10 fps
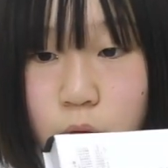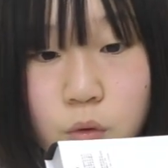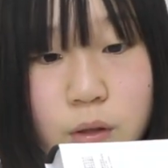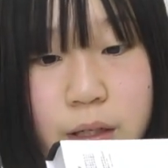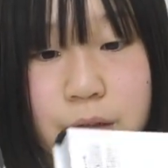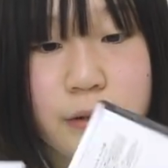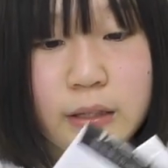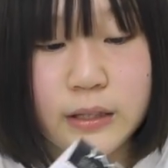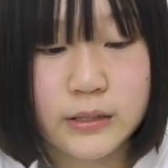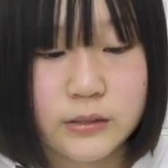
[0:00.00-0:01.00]
これ
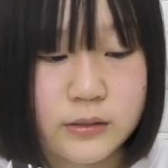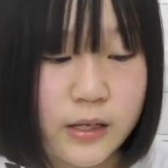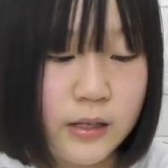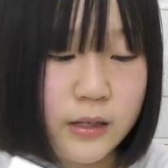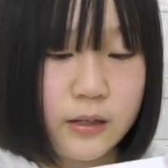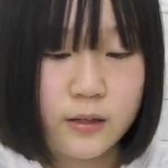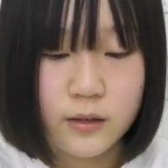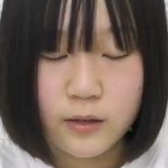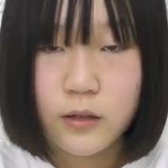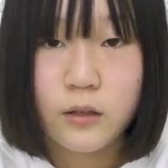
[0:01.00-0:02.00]
はですね
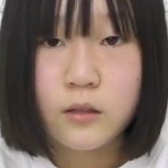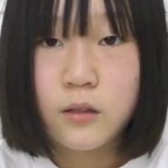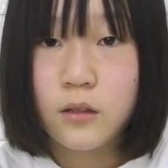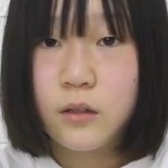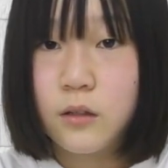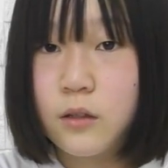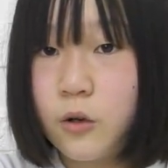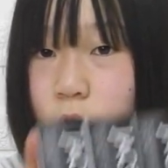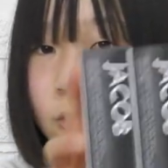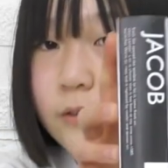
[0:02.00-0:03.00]

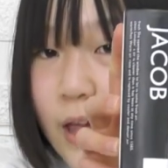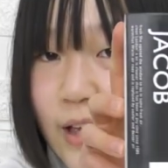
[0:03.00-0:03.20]
本で